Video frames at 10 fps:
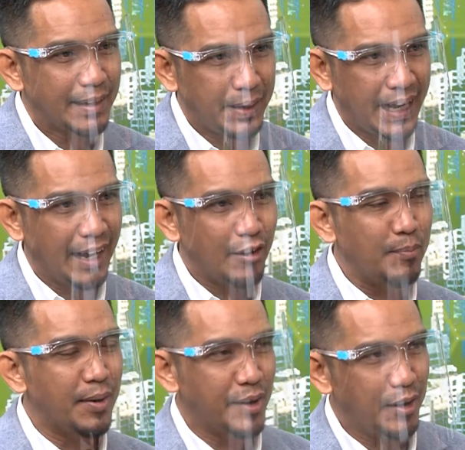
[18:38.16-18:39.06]
แต่ปัญหาข
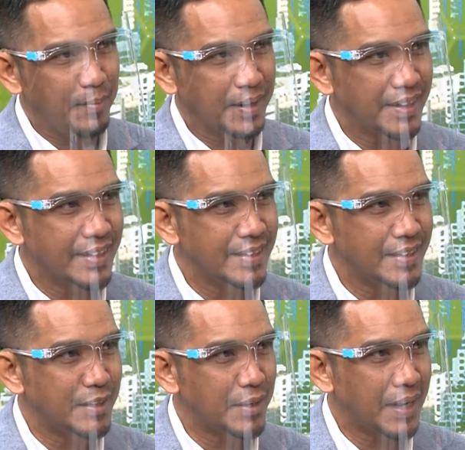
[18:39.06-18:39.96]
องพวกเรามันก็
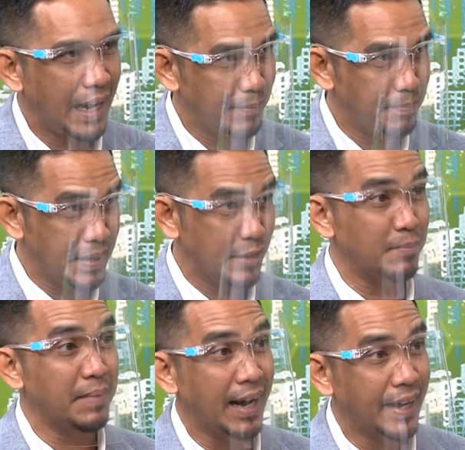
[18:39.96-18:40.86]
คือการผิด
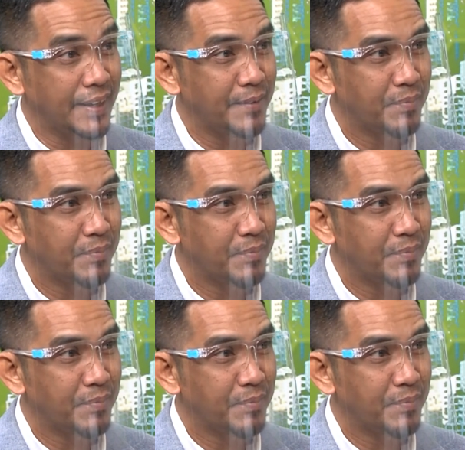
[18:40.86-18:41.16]
กฎหมาย